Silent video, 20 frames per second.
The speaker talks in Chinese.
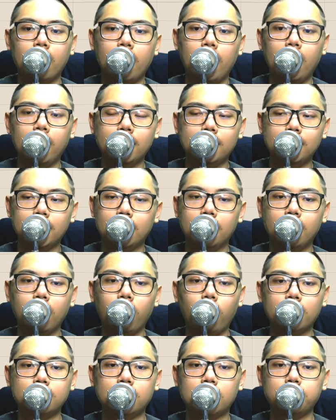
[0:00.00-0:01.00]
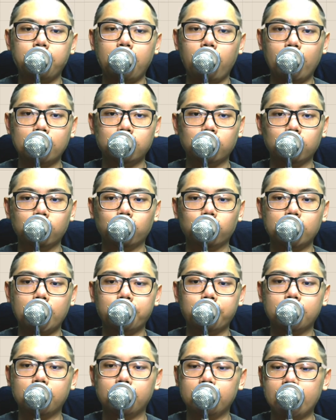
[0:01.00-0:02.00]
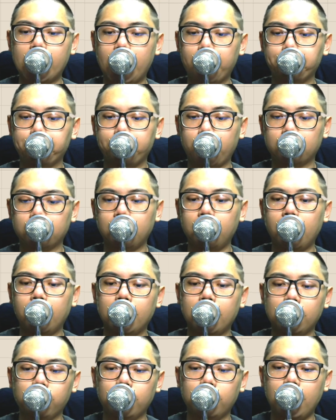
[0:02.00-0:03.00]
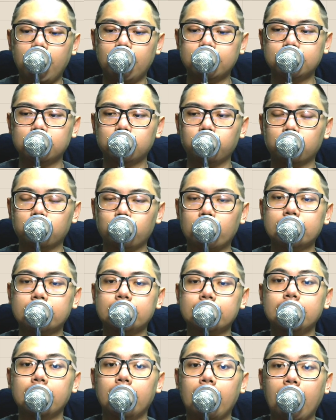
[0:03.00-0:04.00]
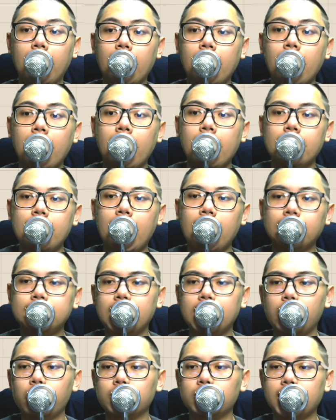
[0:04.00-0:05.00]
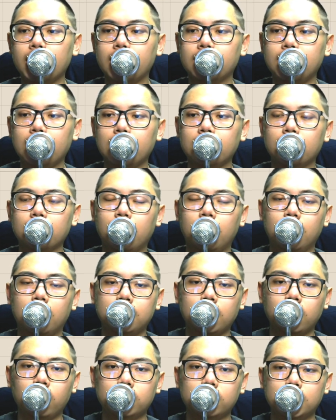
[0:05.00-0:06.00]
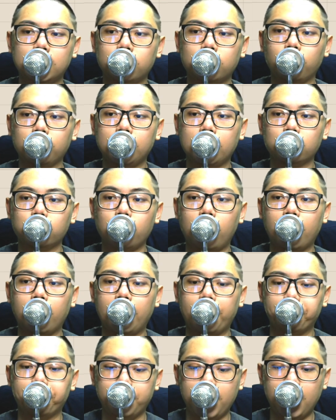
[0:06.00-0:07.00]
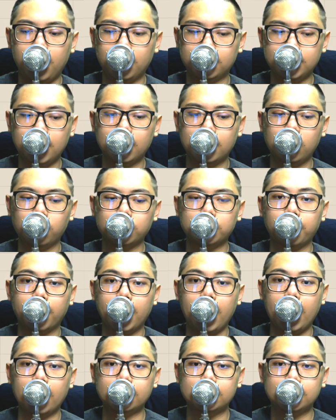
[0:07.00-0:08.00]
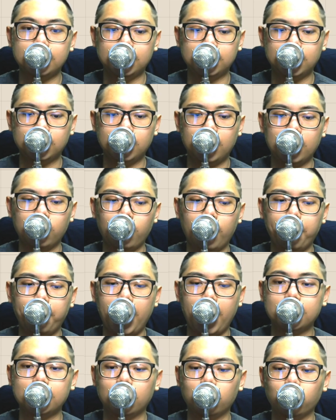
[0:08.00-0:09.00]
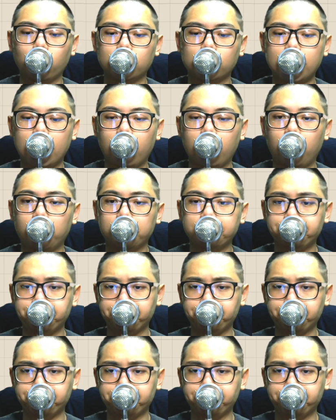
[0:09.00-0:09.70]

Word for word: 啊，零点零六块，三十八块九的股价不合理啊！啊，当然了，因为它是什么转机的啦，它切入这个电呃电动车的充电桩了。那这样够怎么看？今天成交一万八千多张哦。